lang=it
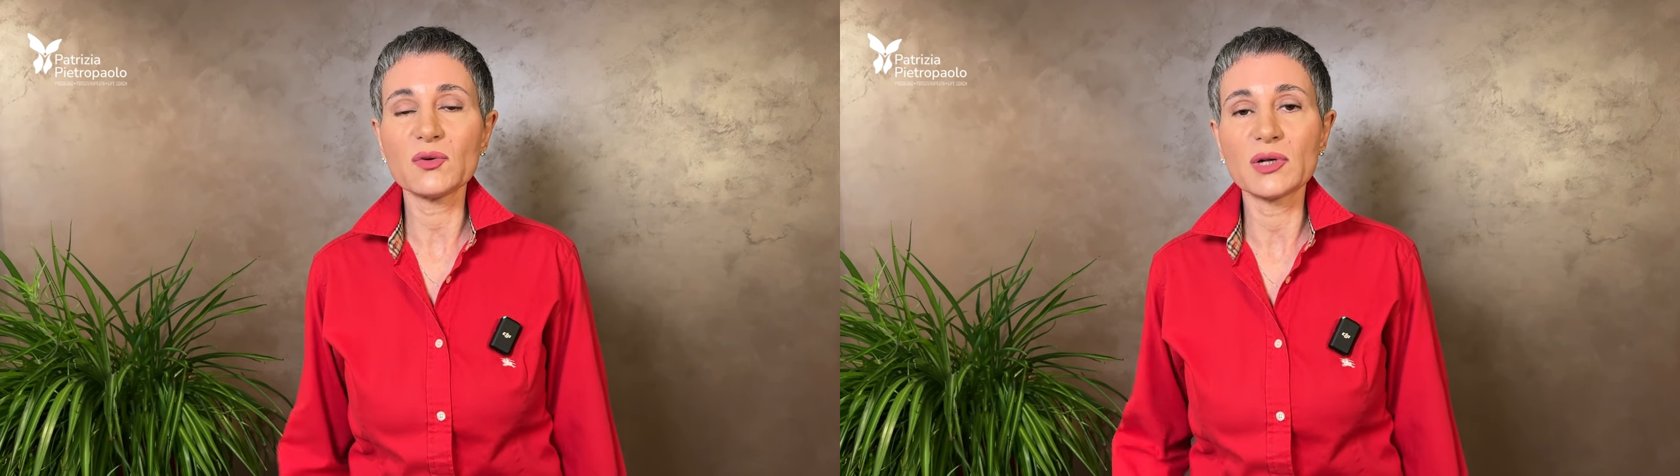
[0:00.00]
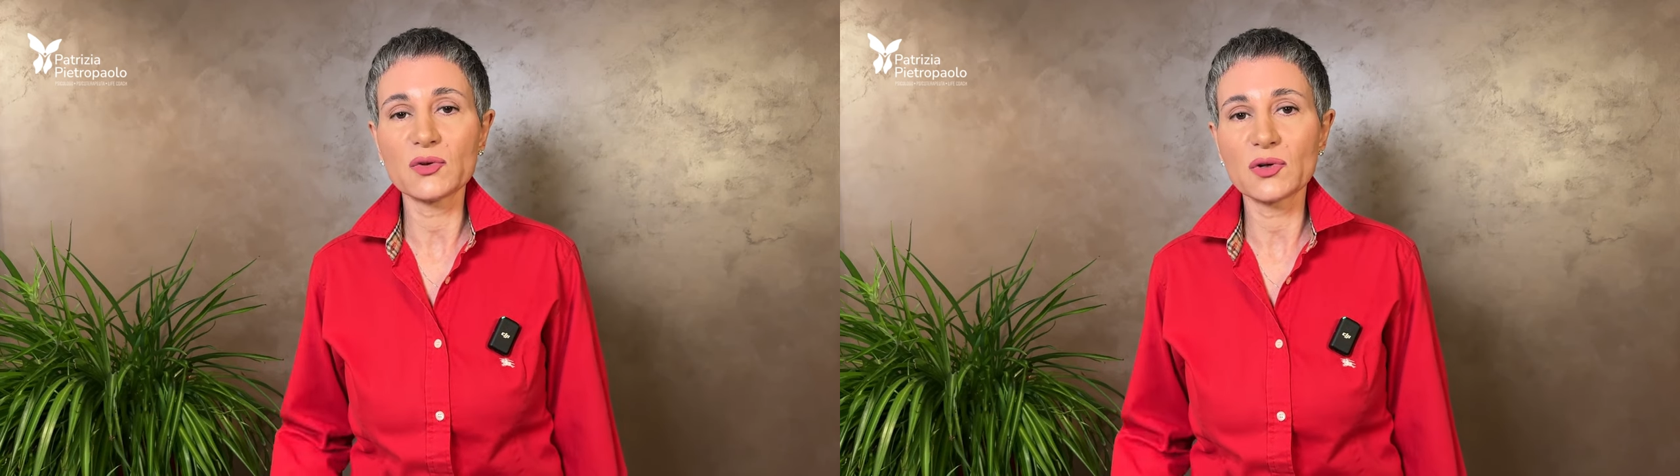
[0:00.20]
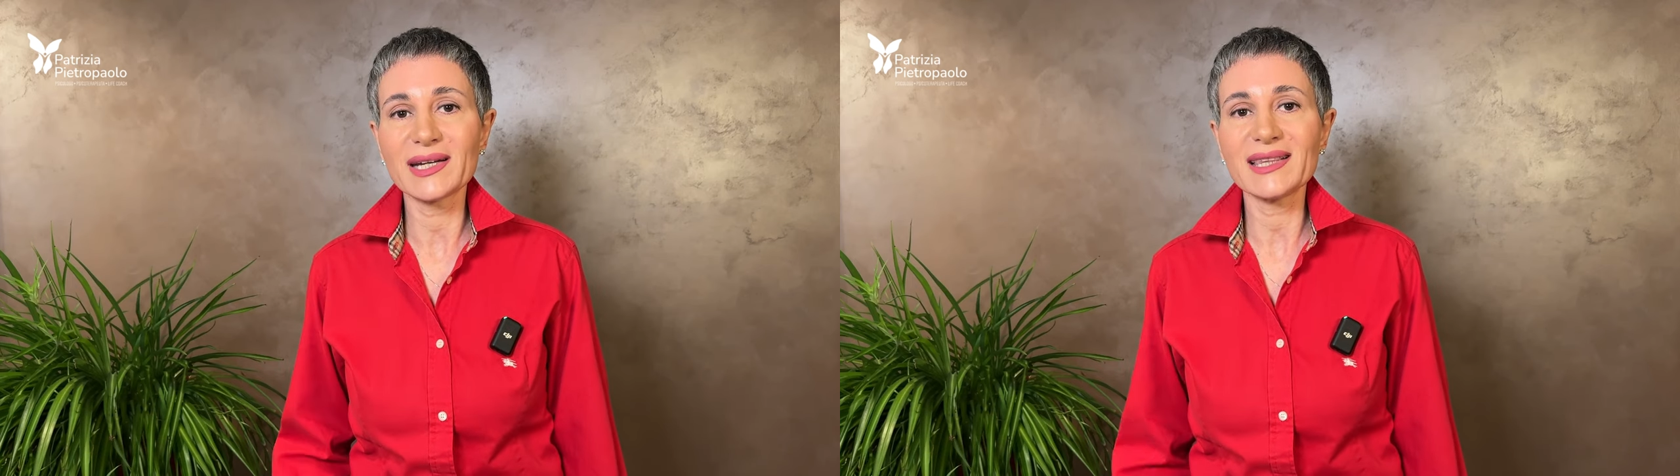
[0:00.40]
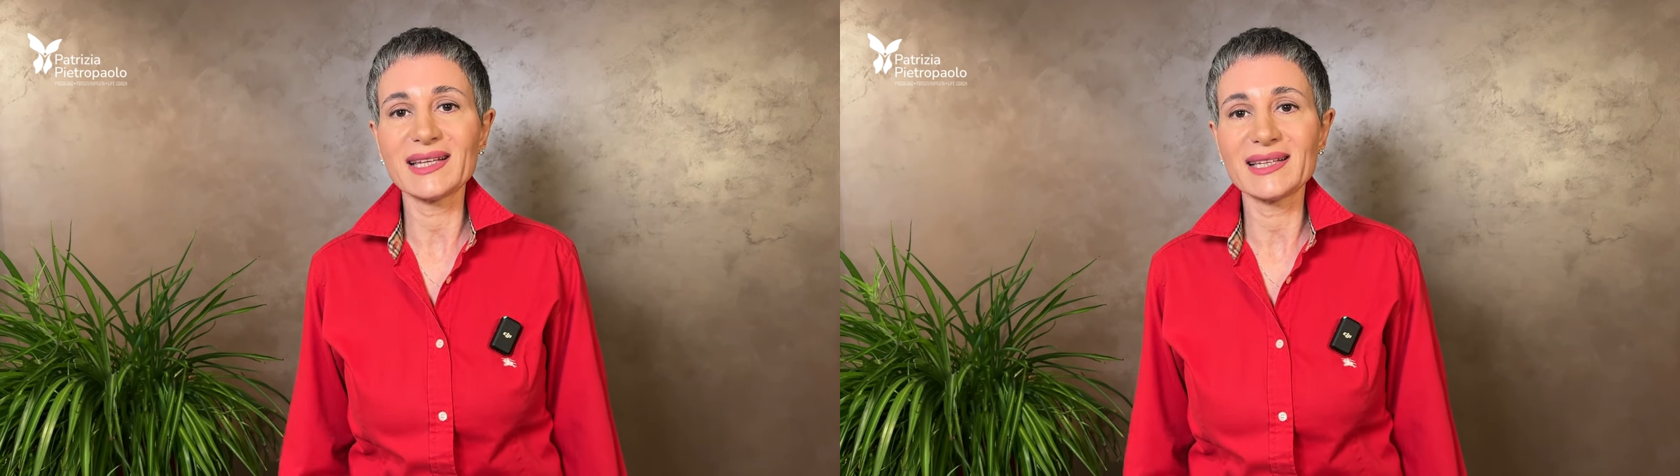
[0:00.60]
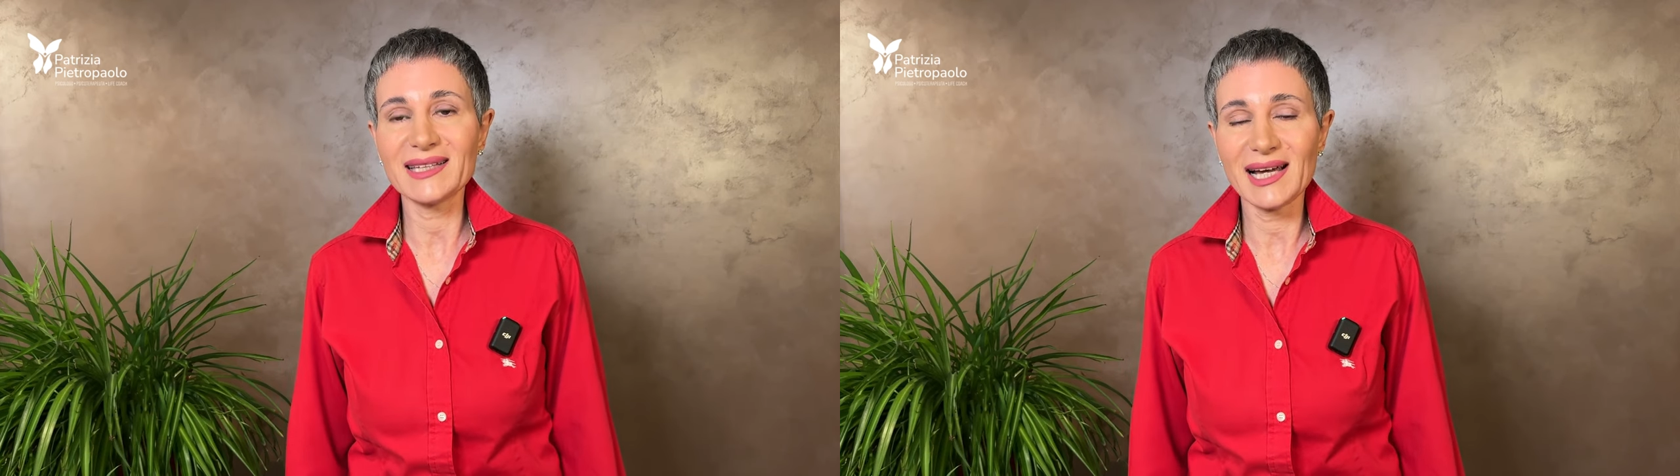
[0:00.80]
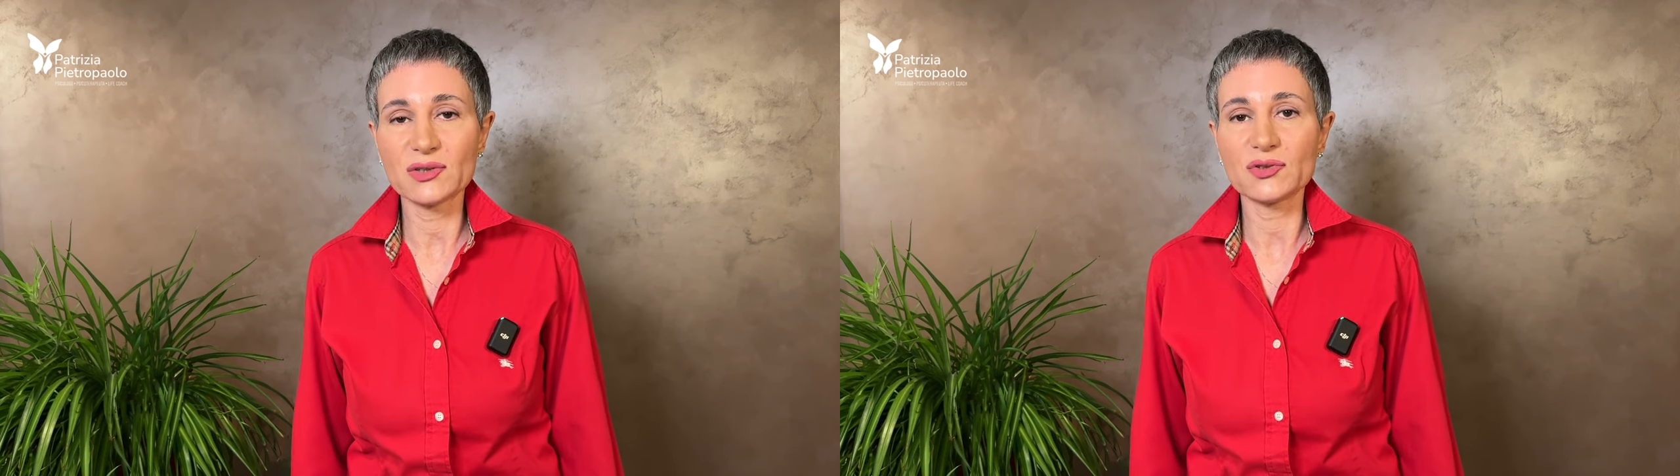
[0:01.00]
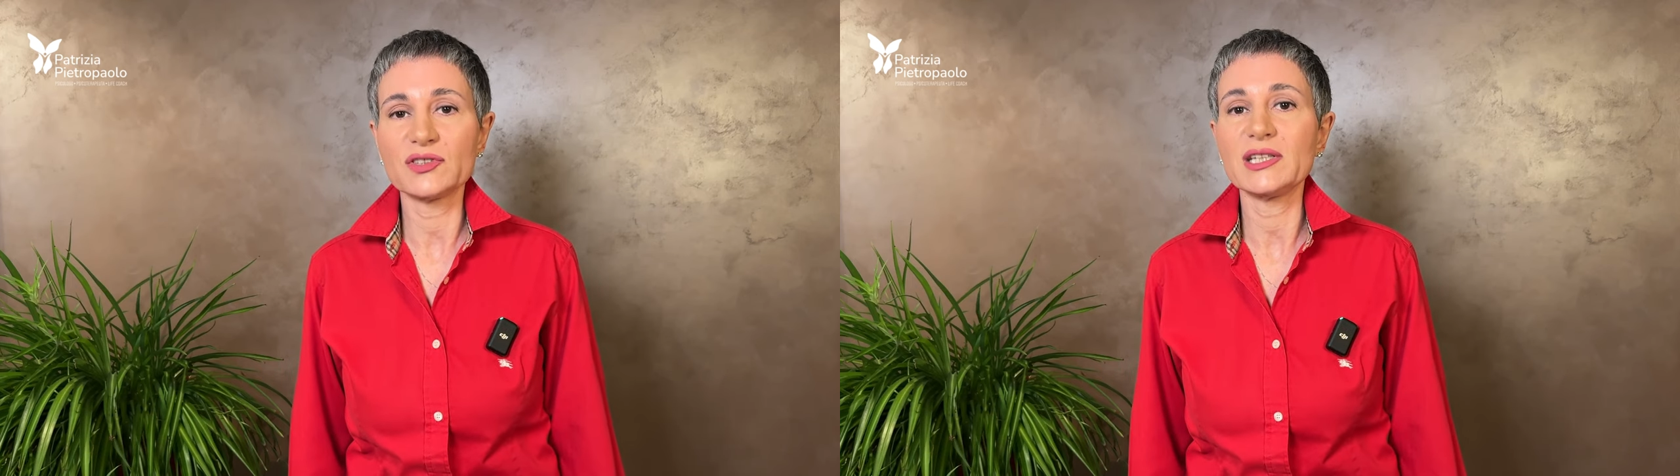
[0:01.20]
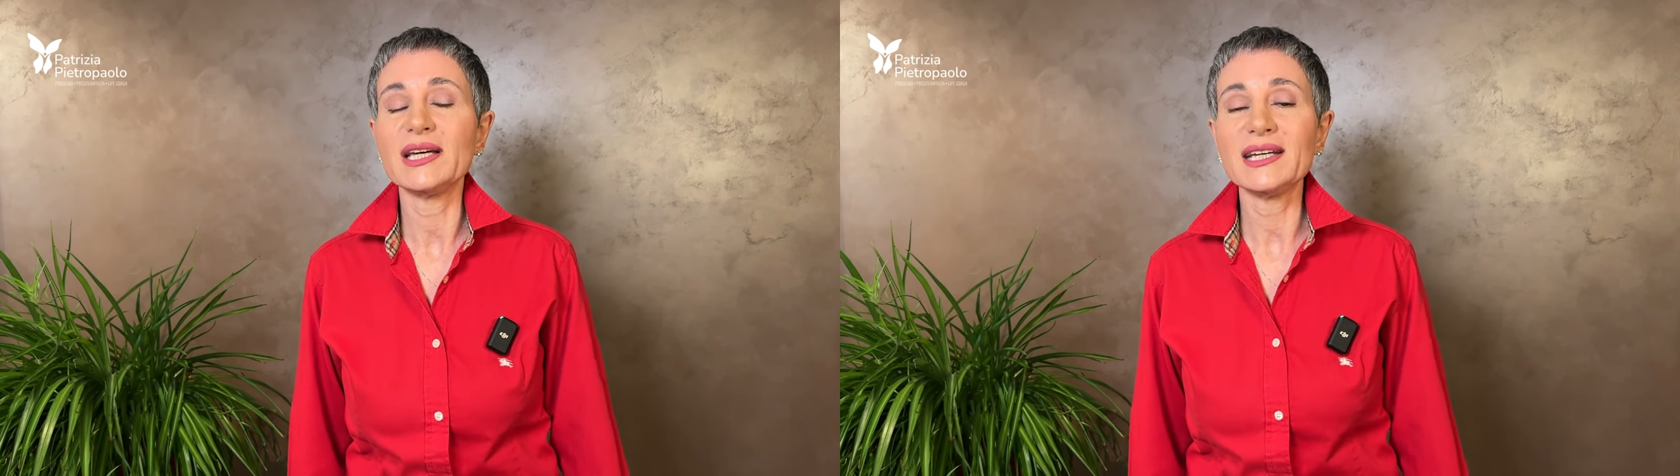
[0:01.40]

una corretta diagnosi